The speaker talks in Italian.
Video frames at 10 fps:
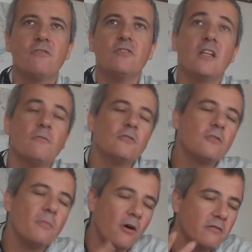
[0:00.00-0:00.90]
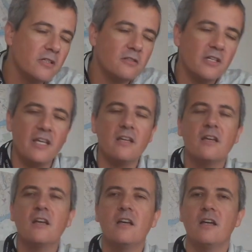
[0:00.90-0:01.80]
devo dire, molto povero e
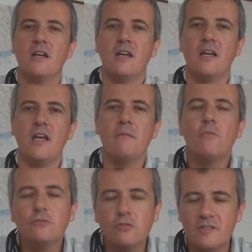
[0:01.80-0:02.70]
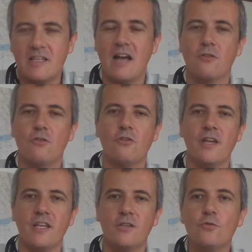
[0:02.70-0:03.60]
eh, è molto stanco
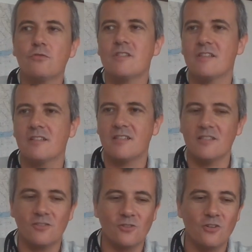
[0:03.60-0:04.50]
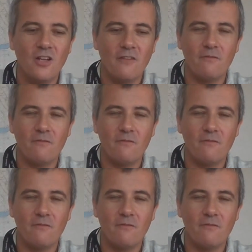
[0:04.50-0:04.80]
e chiuso in se stesso.